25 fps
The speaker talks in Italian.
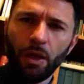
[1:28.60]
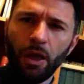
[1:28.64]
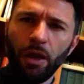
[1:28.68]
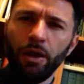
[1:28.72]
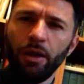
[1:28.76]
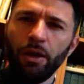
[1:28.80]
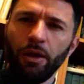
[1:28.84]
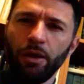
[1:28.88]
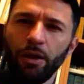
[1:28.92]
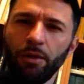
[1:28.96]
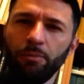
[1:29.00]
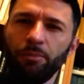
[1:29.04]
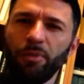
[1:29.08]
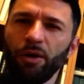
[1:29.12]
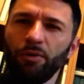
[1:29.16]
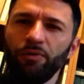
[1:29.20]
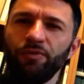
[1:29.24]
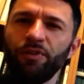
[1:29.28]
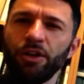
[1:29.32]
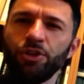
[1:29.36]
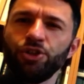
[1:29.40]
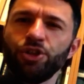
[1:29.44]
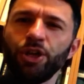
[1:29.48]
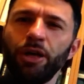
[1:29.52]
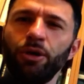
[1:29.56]
Beh, un
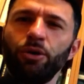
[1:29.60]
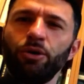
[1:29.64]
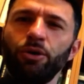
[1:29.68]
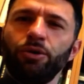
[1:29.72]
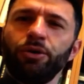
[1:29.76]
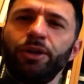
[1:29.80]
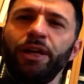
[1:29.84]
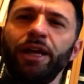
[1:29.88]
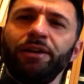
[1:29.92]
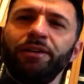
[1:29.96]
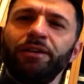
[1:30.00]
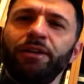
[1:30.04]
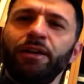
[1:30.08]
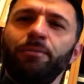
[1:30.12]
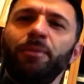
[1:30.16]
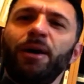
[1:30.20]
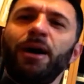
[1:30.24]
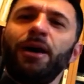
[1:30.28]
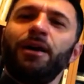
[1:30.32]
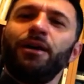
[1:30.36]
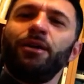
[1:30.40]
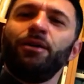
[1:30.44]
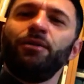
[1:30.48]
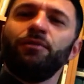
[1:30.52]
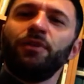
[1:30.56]
Vangelo niente male, un
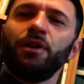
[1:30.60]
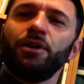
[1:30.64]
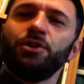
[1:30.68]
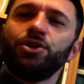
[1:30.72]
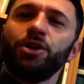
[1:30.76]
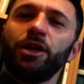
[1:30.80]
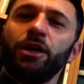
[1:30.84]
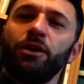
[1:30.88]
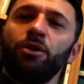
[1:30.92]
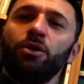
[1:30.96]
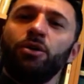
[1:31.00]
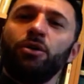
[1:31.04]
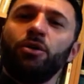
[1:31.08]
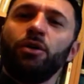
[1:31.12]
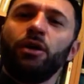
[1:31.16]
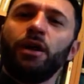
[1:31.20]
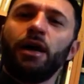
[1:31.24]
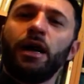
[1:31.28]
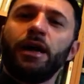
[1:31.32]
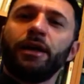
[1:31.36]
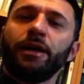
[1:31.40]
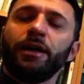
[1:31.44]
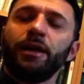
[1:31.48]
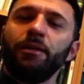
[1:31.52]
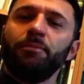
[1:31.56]
Vangelo anche
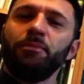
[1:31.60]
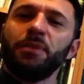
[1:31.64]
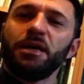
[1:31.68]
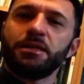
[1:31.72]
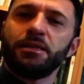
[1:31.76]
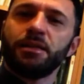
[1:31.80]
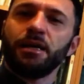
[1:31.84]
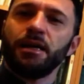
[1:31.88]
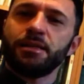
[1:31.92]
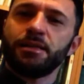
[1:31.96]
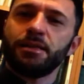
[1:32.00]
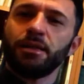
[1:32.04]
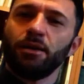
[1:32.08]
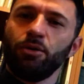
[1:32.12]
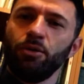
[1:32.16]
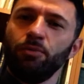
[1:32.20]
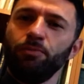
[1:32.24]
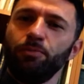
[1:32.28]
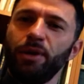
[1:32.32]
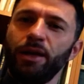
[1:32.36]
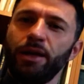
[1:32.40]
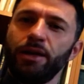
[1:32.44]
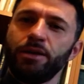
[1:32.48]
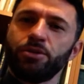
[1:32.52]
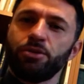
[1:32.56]
abbastanza
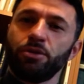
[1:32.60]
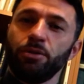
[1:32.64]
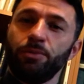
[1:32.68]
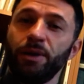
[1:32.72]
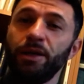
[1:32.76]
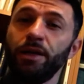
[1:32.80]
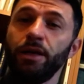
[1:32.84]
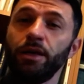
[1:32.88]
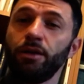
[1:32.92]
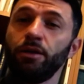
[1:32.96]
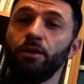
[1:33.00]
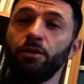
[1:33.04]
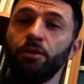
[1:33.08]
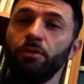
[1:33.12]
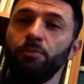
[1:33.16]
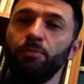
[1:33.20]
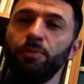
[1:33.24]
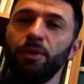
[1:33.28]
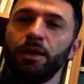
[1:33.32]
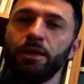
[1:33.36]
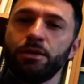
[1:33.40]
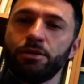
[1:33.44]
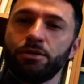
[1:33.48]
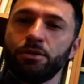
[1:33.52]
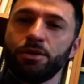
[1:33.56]
complesso, parecchio complesso,
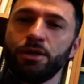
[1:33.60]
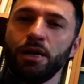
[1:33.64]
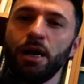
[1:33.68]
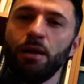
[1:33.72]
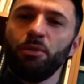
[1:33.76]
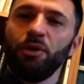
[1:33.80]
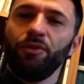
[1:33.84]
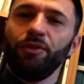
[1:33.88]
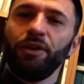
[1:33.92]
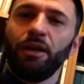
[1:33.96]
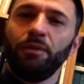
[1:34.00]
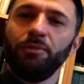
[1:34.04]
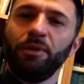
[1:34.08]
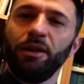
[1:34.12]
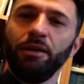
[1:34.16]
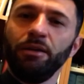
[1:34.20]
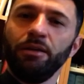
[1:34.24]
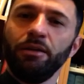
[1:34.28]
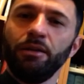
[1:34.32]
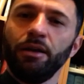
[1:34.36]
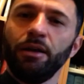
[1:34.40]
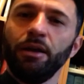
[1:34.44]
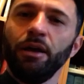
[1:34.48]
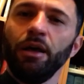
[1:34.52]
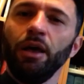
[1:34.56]
siamo veramente
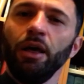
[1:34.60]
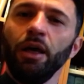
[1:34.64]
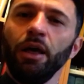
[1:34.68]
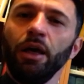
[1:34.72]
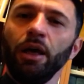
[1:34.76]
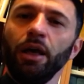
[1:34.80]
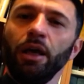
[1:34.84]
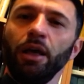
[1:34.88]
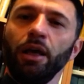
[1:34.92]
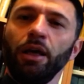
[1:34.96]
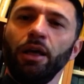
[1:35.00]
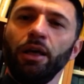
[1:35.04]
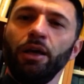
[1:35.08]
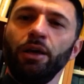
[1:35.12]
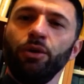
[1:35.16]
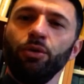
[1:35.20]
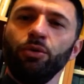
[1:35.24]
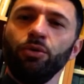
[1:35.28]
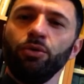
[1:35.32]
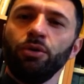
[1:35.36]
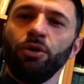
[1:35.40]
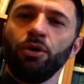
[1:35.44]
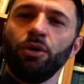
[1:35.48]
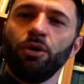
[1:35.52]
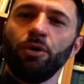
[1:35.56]
in
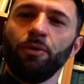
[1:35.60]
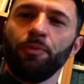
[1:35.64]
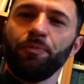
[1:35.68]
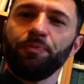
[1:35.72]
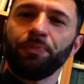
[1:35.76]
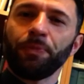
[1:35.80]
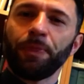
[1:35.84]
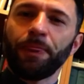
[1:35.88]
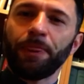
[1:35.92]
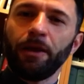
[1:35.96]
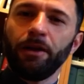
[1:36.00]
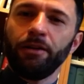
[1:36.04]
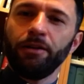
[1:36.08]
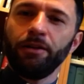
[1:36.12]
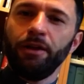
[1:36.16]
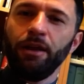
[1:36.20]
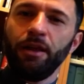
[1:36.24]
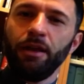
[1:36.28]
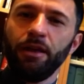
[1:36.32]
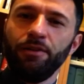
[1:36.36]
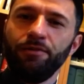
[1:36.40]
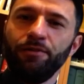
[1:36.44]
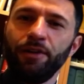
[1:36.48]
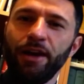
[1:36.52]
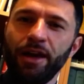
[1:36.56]
uno dei
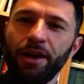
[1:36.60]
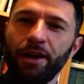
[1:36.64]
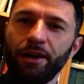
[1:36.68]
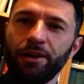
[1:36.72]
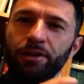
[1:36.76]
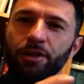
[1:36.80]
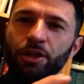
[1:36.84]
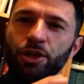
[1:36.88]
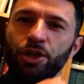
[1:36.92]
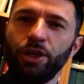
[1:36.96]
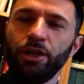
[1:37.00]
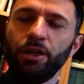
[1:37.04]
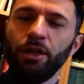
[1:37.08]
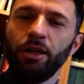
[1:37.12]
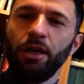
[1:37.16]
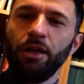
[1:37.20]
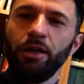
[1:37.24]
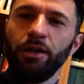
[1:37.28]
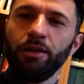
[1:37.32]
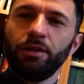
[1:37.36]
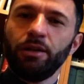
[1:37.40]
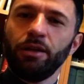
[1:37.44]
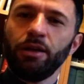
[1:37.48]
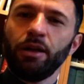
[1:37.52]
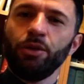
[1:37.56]
vertici della
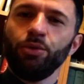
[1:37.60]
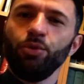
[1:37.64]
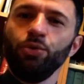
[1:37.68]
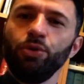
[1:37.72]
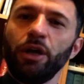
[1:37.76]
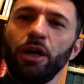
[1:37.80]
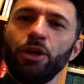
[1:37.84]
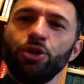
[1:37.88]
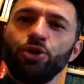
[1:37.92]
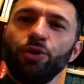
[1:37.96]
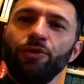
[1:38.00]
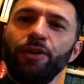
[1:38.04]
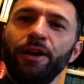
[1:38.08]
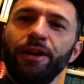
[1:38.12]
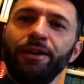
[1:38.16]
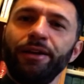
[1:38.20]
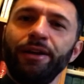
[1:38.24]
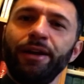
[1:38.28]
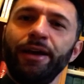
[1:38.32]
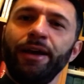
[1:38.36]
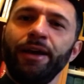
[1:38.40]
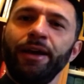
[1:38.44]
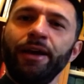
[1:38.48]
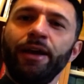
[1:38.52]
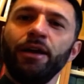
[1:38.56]
letteratura
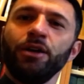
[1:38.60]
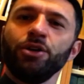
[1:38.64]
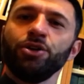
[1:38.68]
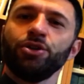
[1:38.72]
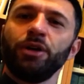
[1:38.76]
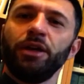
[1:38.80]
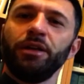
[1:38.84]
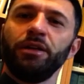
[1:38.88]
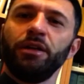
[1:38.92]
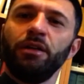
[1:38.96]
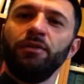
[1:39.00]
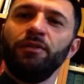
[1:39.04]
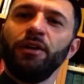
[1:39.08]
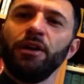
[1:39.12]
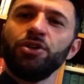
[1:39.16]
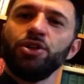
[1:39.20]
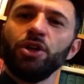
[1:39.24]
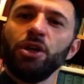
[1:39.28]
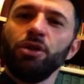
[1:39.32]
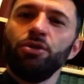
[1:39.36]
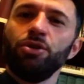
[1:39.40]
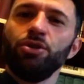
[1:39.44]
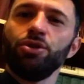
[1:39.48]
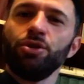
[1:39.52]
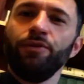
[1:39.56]
giovannea, cioè del Vangelo di
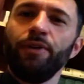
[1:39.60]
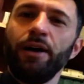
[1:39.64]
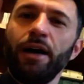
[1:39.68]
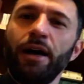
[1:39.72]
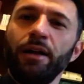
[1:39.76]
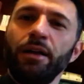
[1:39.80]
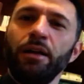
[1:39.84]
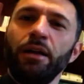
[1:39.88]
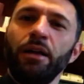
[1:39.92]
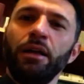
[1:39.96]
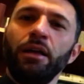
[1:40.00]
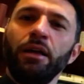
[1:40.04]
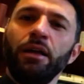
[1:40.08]
Giovanni,